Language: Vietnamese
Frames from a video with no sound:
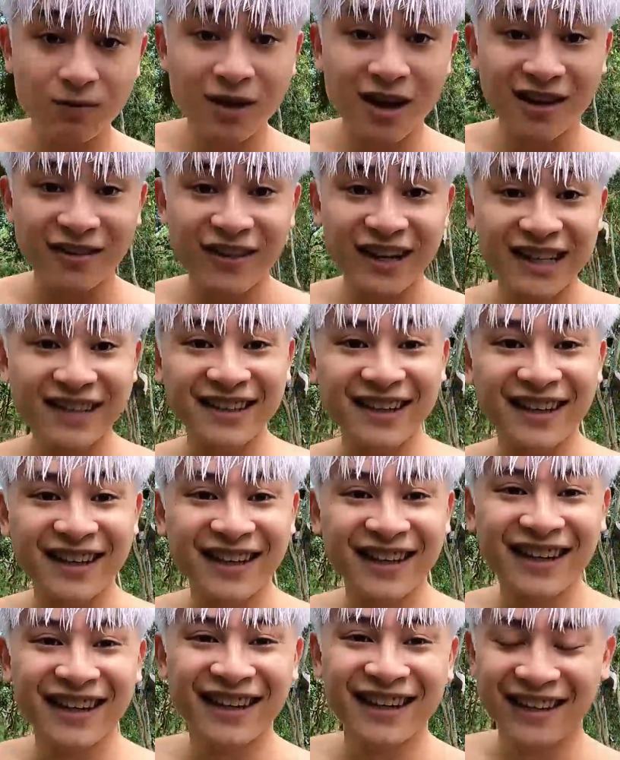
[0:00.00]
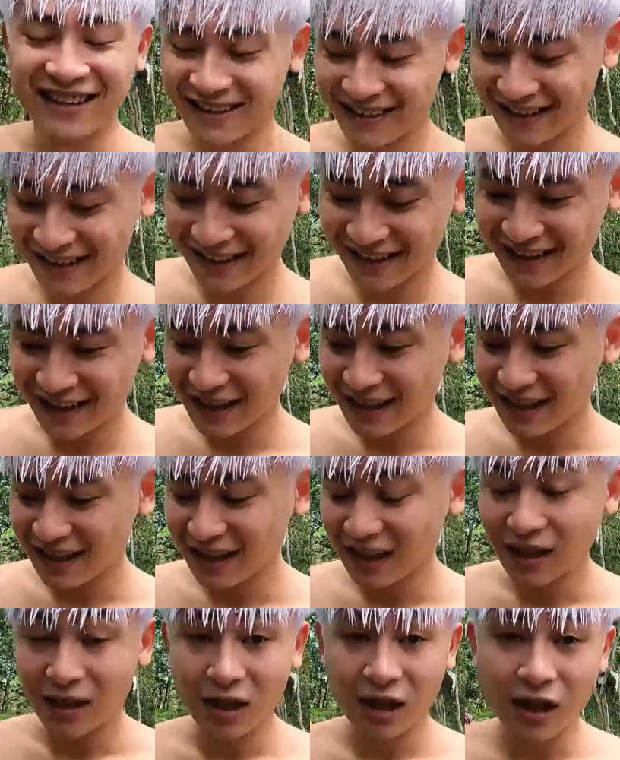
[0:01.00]
Cũng được phết nhỉ.
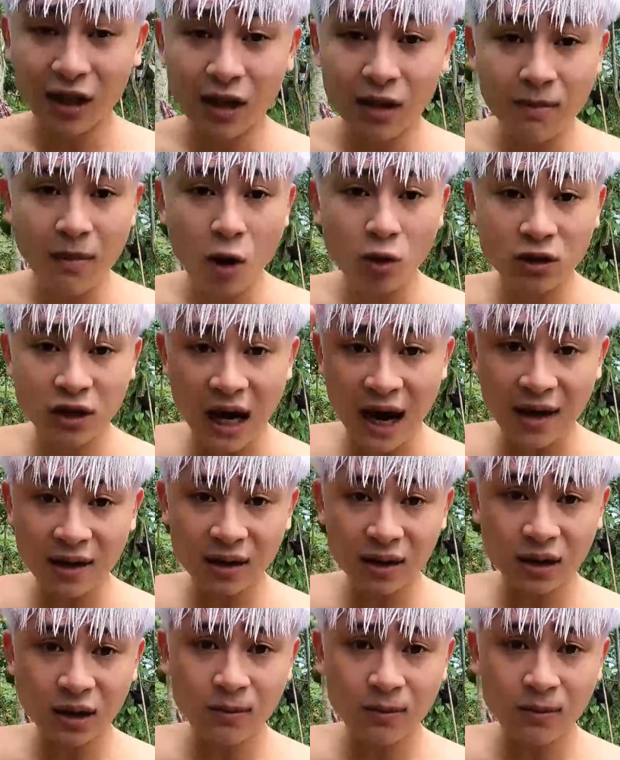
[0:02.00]
à, Màu trắng,